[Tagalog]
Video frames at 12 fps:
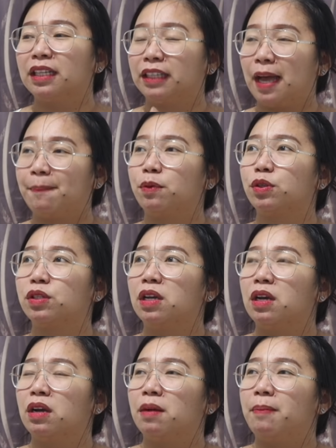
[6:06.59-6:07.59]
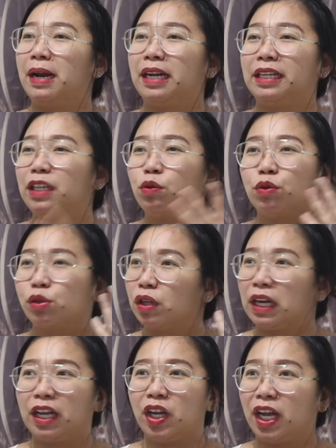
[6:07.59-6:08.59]
Tapos, parang hindi ko gusto
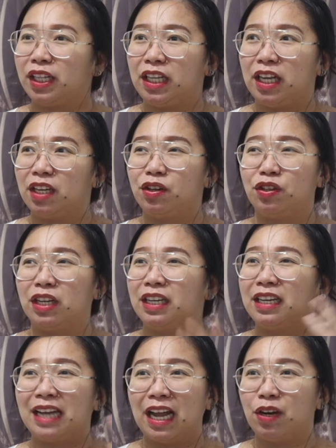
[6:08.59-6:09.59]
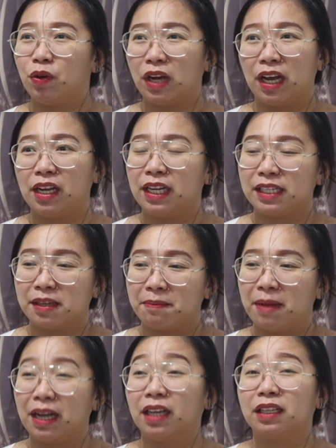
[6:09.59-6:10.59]
talaga yung idea na yun na nanalo ka ng
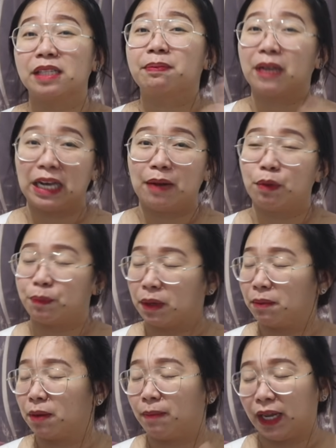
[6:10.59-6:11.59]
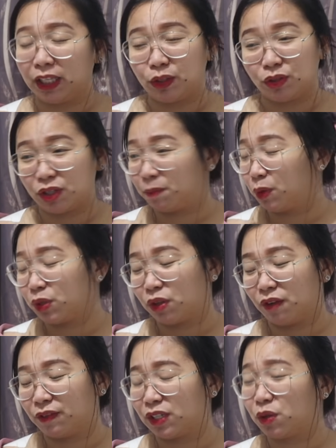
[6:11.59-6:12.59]
isang bagay tapos kailangan mo pang magbayad dun sa post
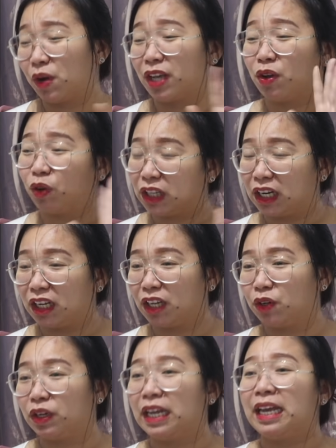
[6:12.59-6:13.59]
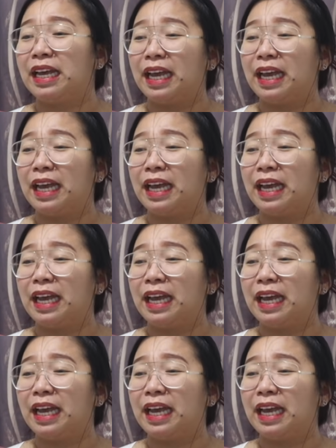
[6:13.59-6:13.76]
office. So, ayoko talaga nun.